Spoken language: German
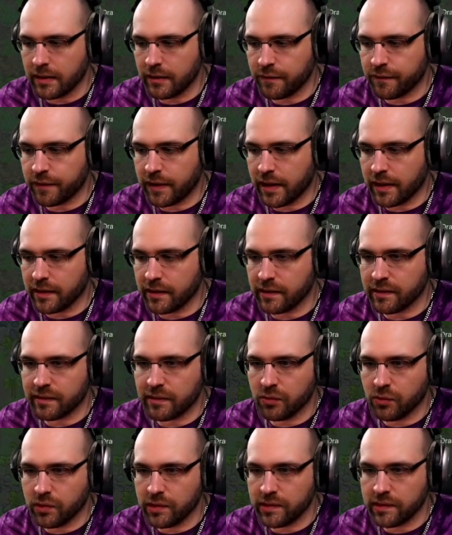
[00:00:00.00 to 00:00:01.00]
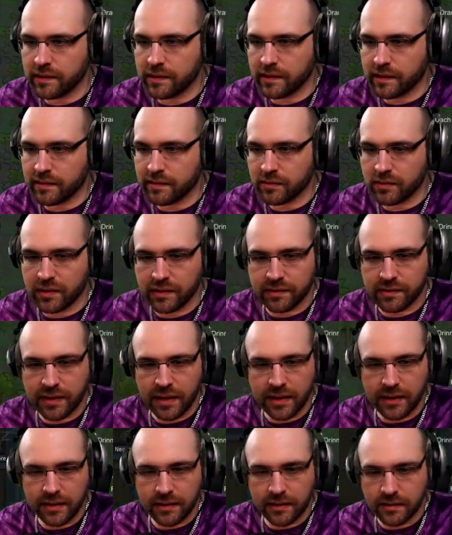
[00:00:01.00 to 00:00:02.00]
die Frage ist, lohnt sich das so, das
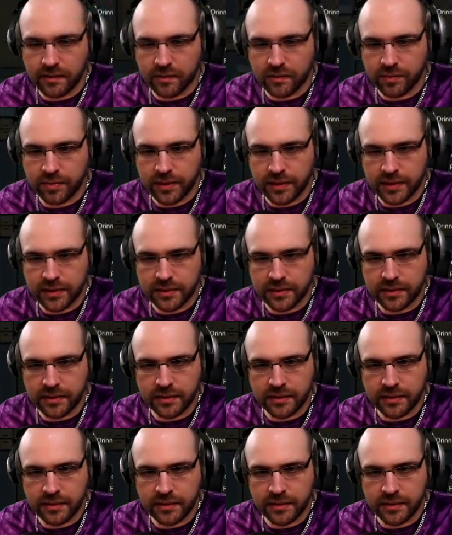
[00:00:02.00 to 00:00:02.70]
da hinzupacken?